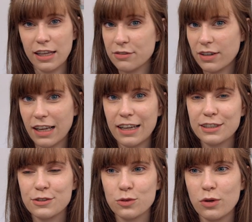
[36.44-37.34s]
Es war gar
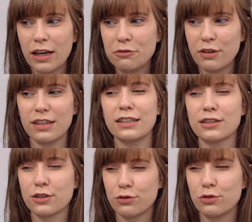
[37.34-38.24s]
nicht so einfach,
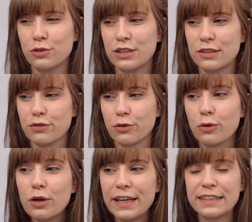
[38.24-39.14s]
das Gefühl des
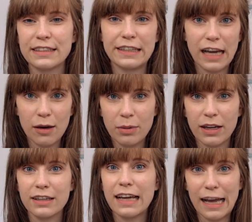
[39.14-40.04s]
Frühlings in
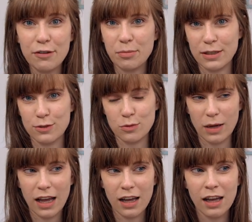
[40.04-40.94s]
Japan greifbar zu
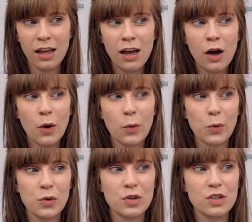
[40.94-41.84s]
machen
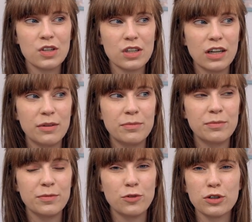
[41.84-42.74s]
und
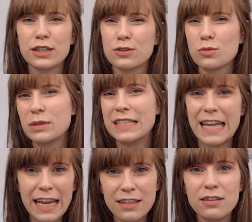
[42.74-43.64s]
ähm, wirklich zu
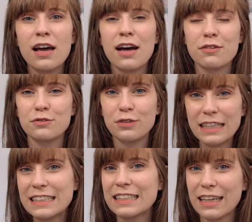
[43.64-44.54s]
benennen,
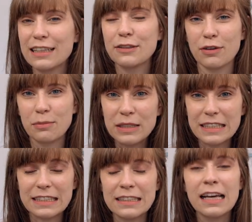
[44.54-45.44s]
was ich eigentlich
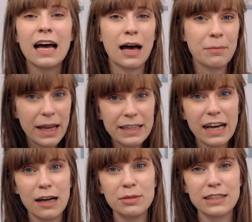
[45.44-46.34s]
vermisse. Am
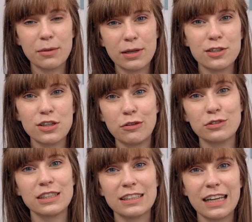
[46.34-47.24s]
Ende habe ich es aber
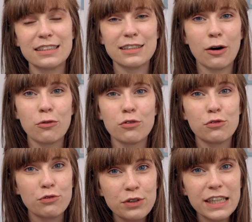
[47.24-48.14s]
geschafft, das Ganze auf
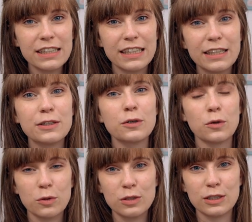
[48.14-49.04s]
vier Dinge
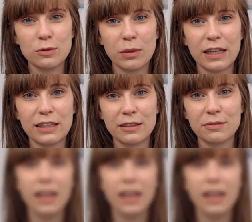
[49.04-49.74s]
runterzubrechen.